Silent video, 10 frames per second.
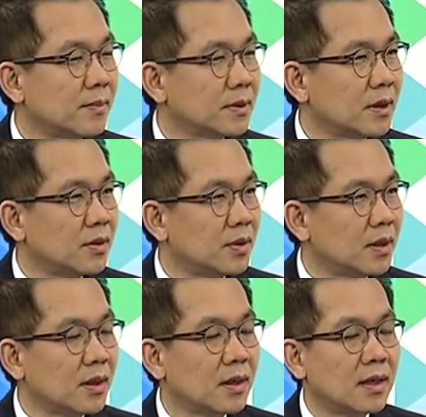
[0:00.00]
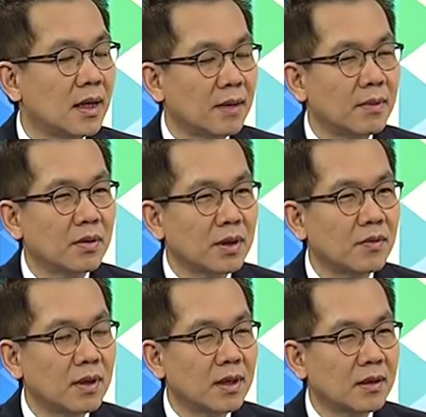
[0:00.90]
4% อยู่ดีนะครับเราคิด
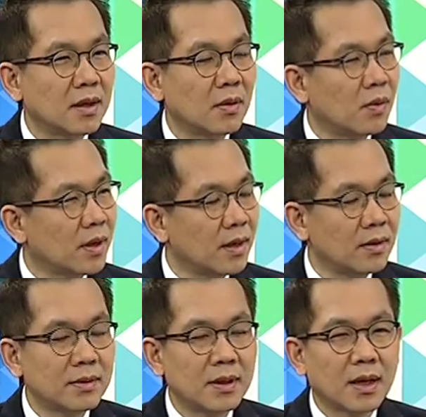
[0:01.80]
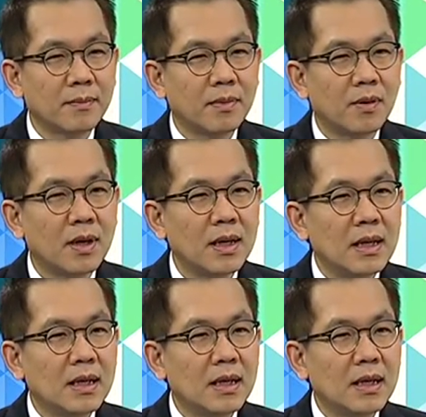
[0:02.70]
ว่ายังโอเคอยู่นะครับเพราะว่า